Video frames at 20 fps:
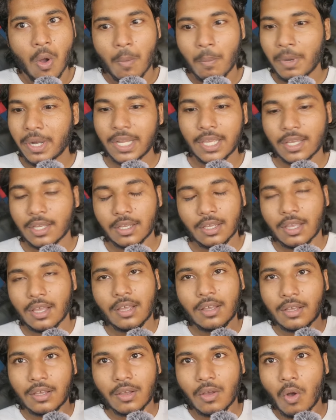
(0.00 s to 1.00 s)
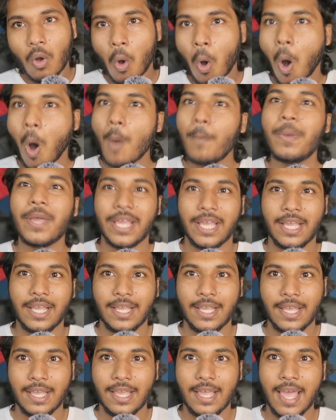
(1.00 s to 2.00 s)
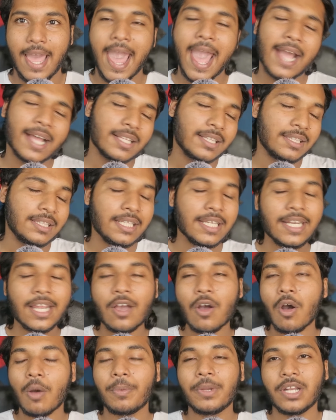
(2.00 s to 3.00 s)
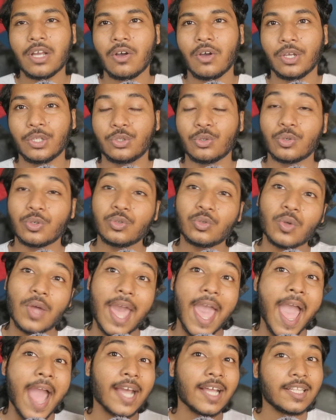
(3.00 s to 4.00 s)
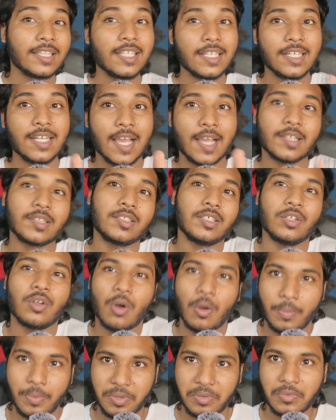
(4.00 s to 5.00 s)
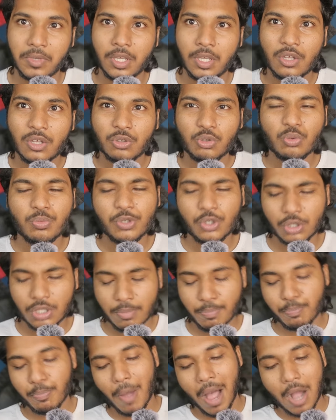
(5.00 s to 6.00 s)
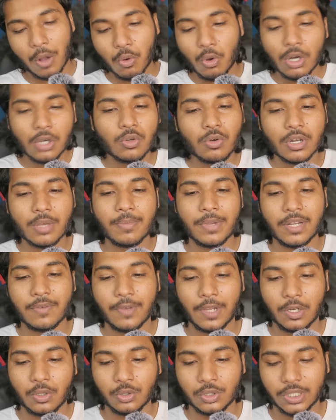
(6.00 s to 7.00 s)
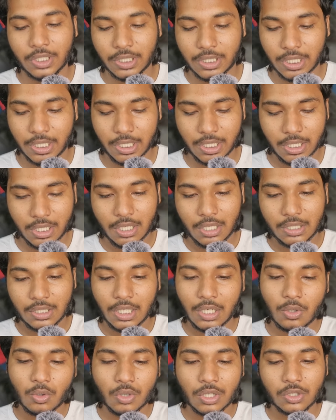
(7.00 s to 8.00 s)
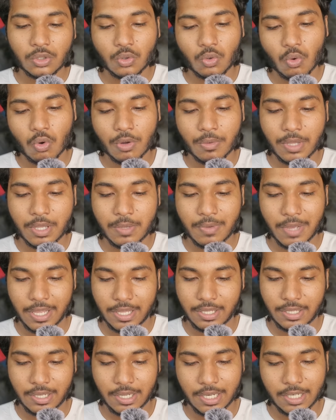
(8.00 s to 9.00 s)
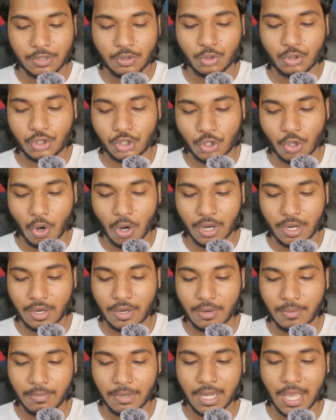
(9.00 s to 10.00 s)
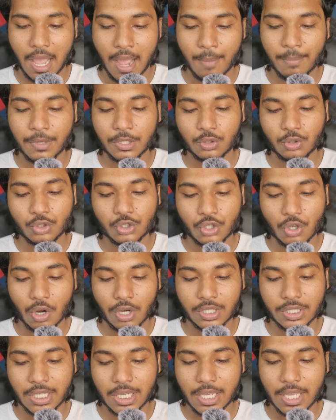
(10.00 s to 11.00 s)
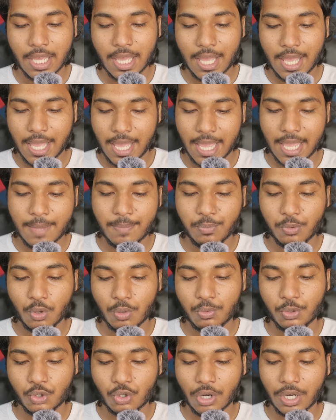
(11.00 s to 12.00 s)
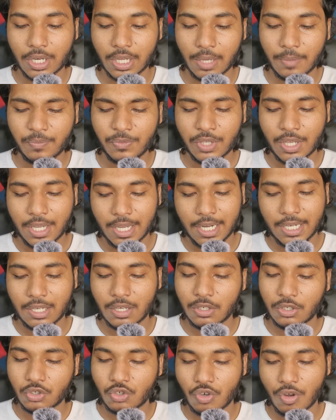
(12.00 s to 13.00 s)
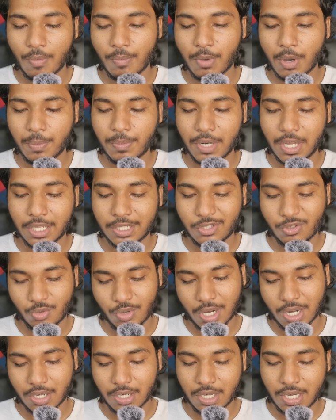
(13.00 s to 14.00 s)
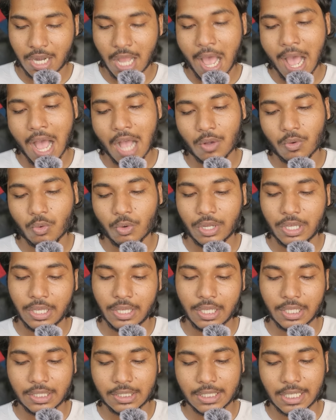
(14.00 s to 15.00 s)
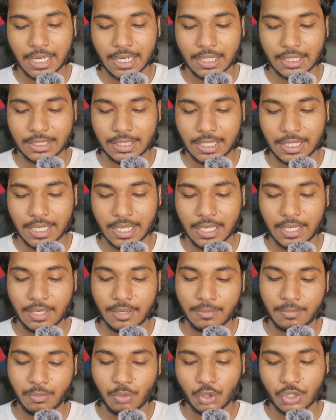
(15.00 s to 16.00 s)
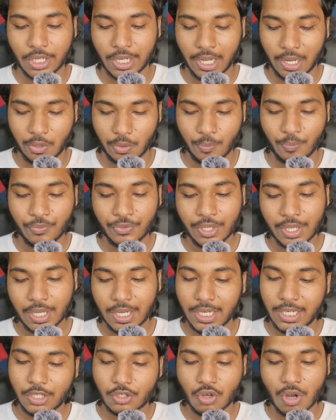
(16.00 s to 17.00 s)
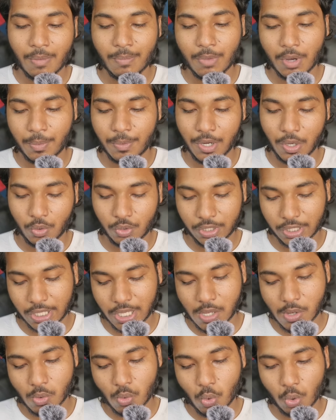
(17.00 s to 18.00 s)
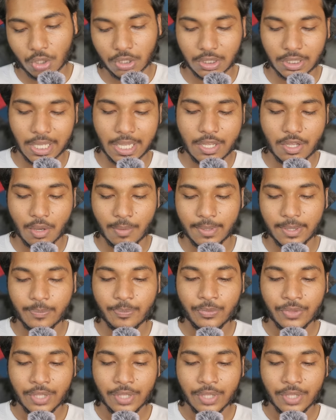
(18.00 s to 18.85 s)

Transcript: মানে হবে একদিনে হবে না হয়তো কিন্তু একদিন না একদিন হবে তুমি যদি পাগল করে মেরে ফেলো ওদেরকে তাহলে ওরা তো করবেই ভাই এটা তো শিওর মানে আমরা তো শিওর যে এই পুরো বিষয়টা এটা সম্ভব না যে ওরা না করে জায়গাটা থেকে বসে গেল এটা সম্ভব না ওদেরকে করতেই হবে